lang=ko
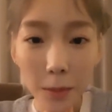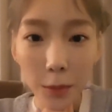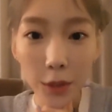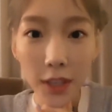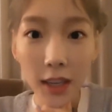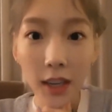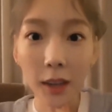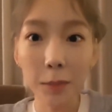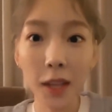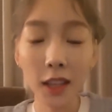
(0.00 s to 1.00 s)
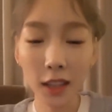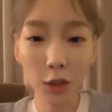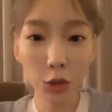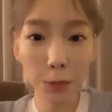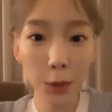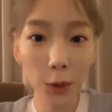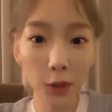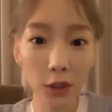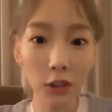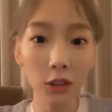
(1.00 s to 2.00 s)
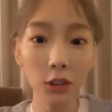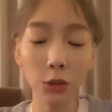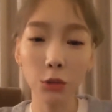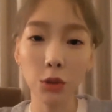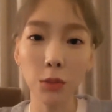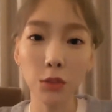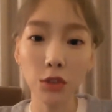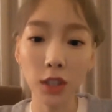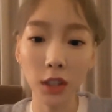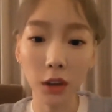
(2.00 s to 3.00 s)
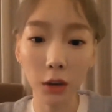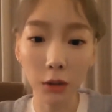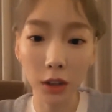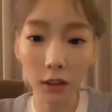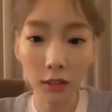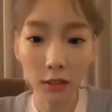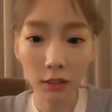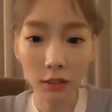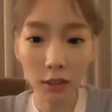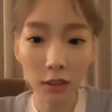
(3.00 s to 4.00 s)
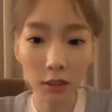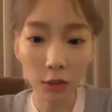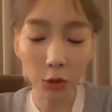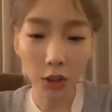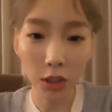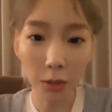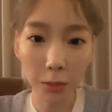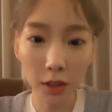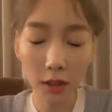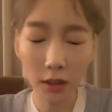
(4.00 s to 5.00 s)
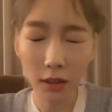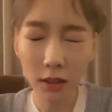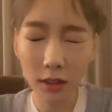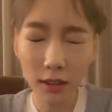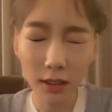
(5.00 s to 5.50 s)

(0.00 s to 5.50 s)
보니까 팬들 투표 그런 것도 점수 있더라고요. 네, 역시 팬들